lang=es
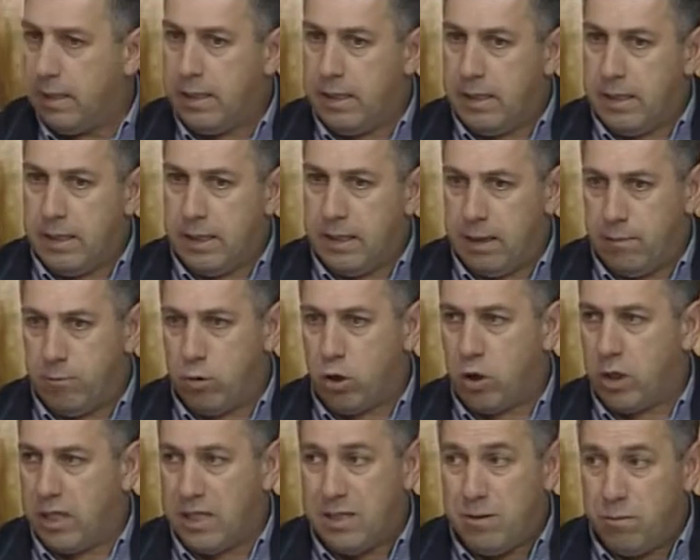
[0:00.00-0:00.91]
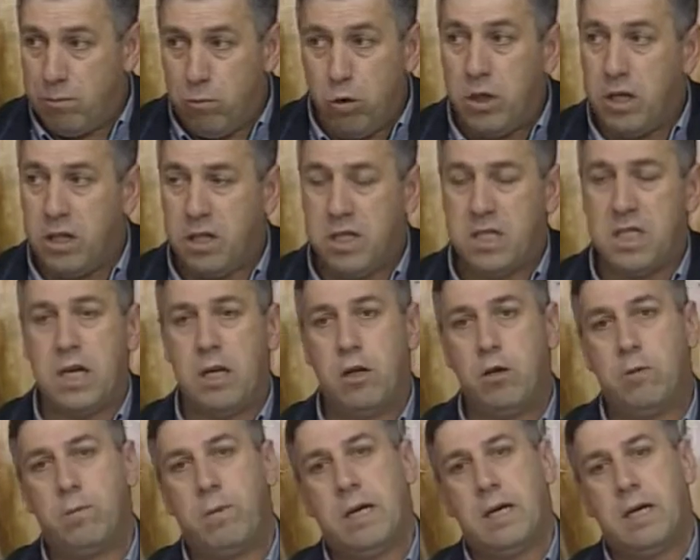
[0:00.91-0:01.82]
Creemos que es muy
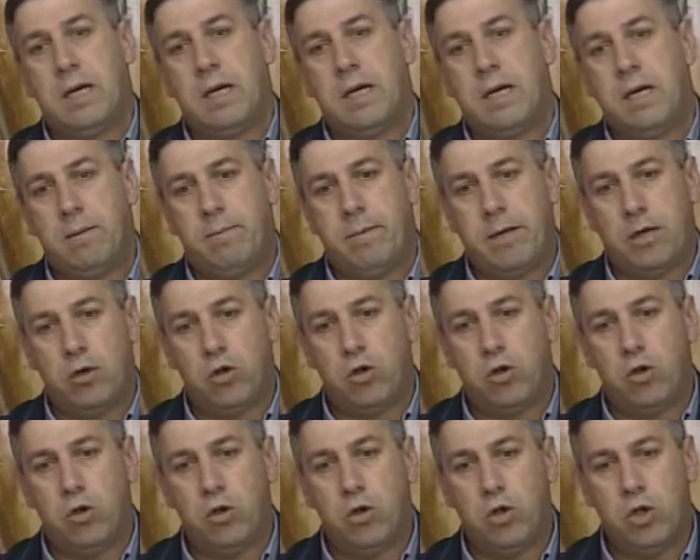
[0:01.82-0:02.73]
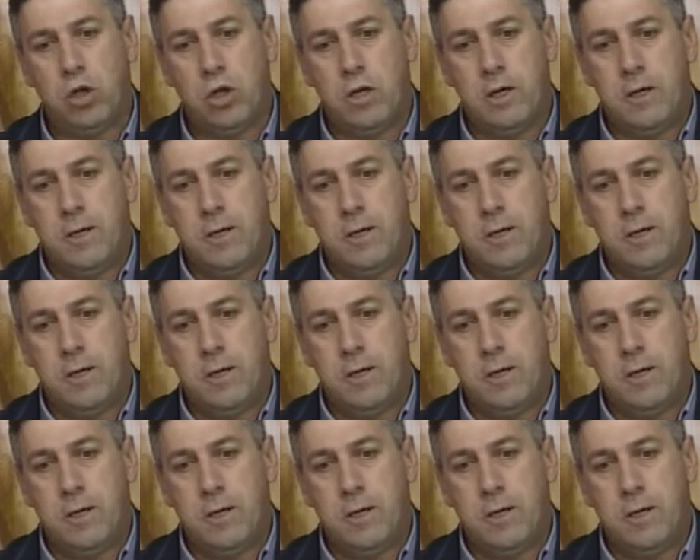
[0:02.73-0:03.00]
necesario para, para nosotros